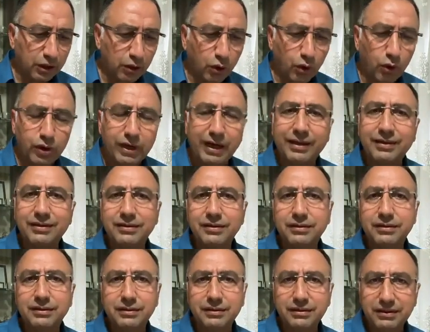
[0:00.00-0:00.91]

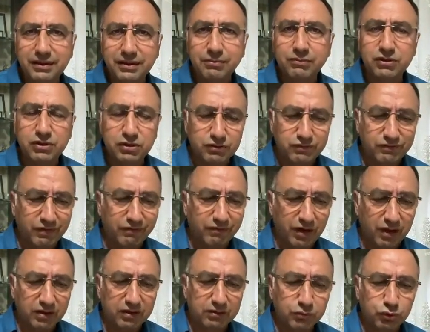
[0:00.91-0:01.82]
öğrendiğimiz ve
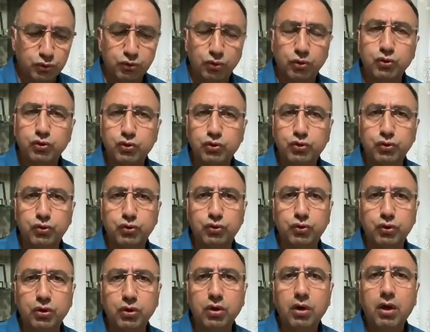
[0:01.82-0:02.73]
vardığımız sonuç
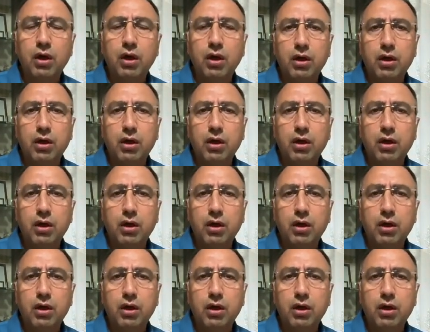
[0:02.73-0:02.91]
şuydu.